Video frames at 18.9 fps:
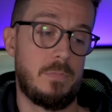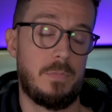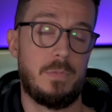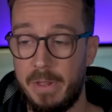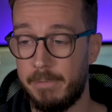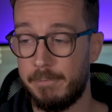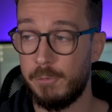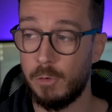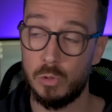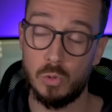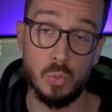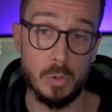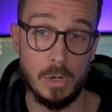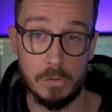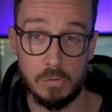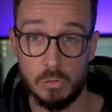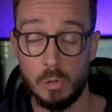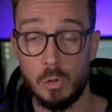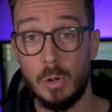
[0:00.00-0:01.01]
per
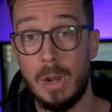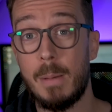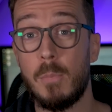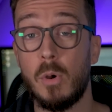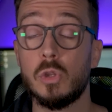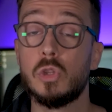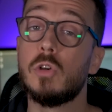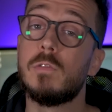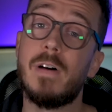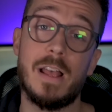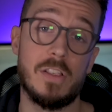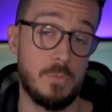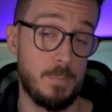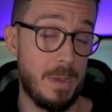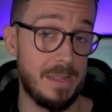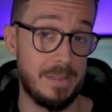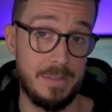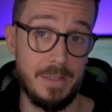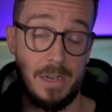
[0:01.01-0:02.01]
fortuna solo la moto va a
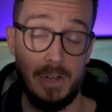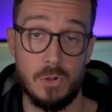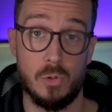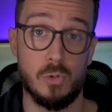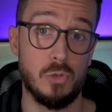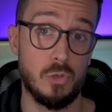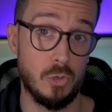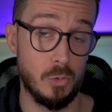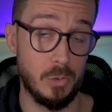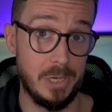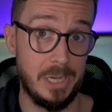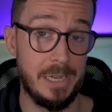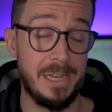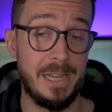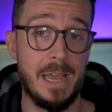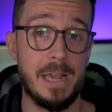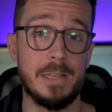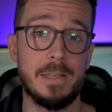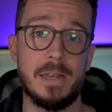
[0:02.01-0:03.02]
sbattere contro
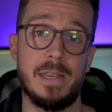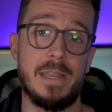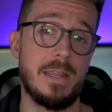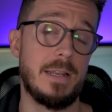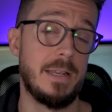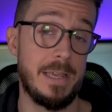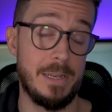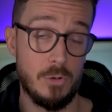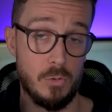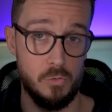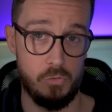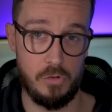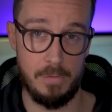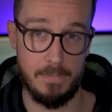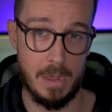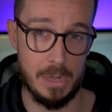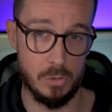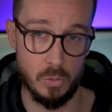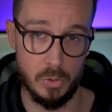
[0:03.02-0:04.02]
il guardrail e non
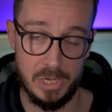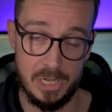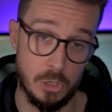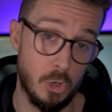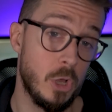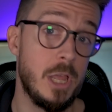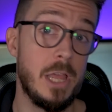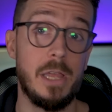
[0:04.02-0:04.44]
ci vado io.